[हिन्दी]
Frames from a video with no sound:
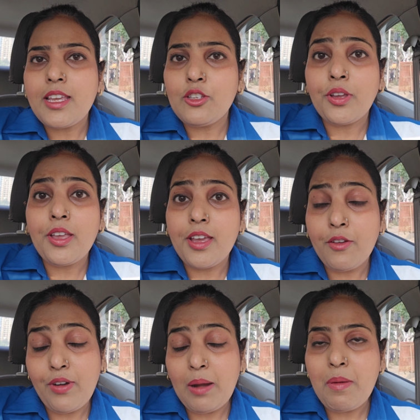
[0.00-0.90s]
देखी है जो कि
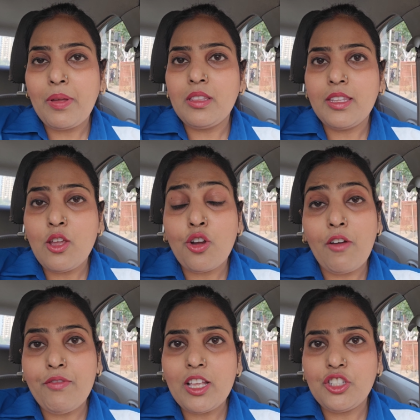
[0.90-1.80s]
एयर फ्रायर में बनती है और
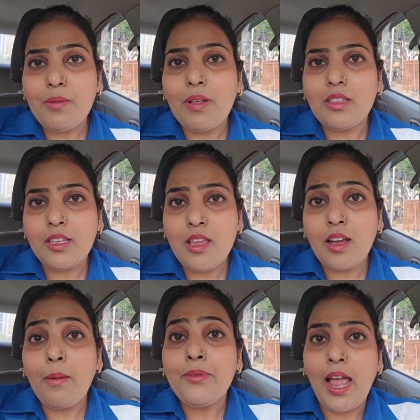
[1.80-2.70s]
काफ़ी अच्छी बनती
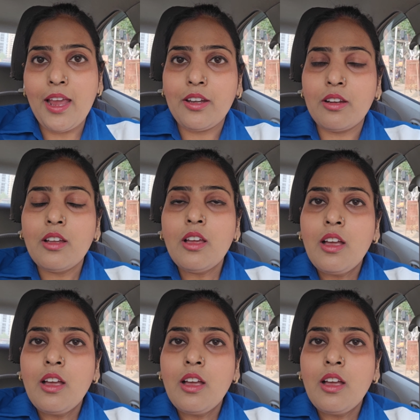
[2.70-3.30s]
है अगर आप डाइट